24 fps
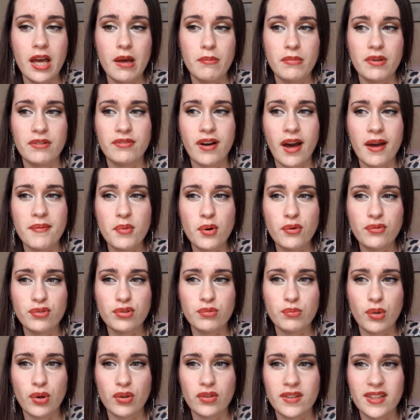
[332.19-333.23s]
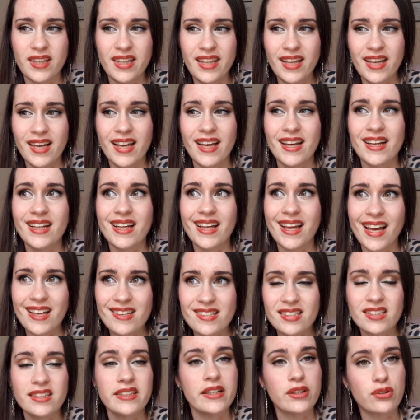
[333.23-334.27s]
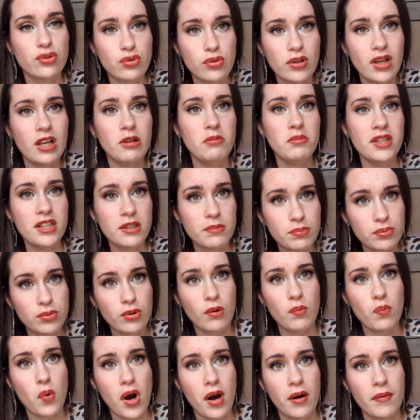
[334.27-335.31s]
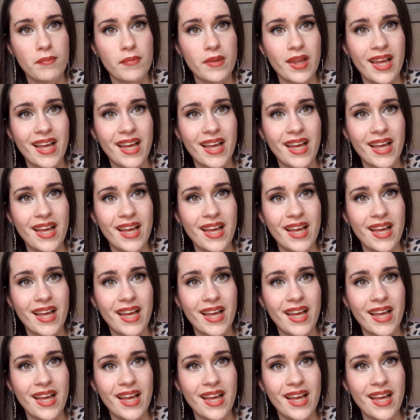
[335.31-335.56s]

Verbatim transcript: mais vraiment vous demander Qu'est-ce qui est une limite pour moi